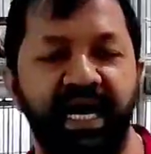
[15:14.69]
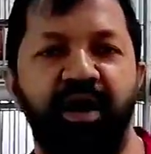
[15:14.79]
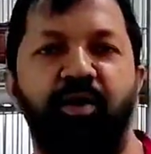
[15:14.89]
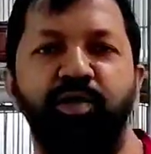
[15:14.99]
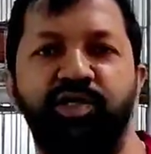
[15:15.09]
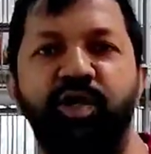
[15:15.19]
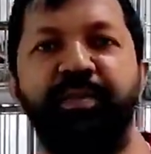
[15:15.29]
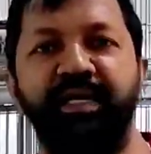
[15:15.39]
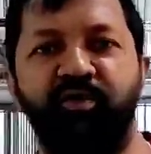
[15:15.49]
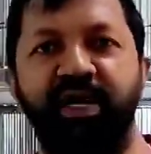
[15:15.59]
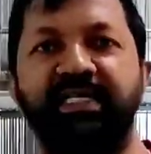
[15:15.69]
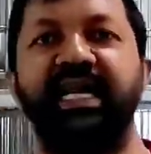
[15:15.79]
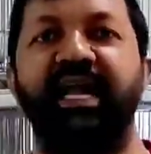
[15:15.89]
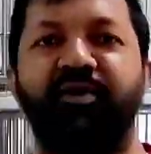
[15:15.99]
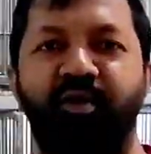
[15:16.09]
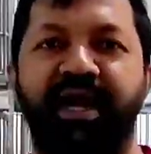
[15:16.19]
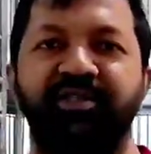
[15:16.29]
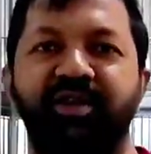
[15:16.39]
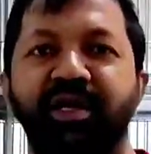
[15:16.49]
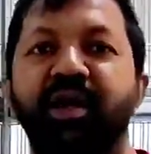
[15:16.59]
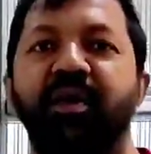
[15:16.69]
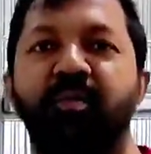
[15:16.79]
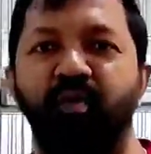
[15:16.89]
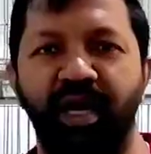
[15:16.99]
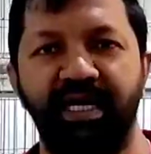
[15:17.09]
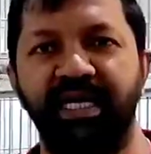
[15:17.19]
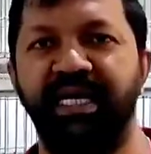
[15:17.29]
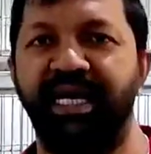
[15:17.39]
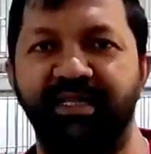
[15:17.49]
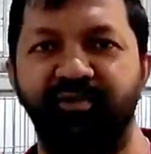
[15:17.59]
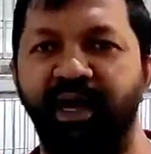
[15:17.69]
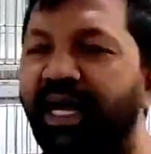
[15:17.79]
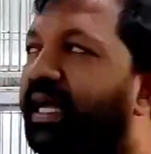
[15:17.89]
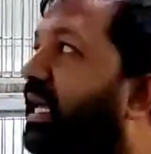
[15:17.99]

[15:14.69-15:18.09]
হ্যাঁ অবশ্যই বিট করেছে আরও কয়েকজন মুলাক্কান কাকাতুয়া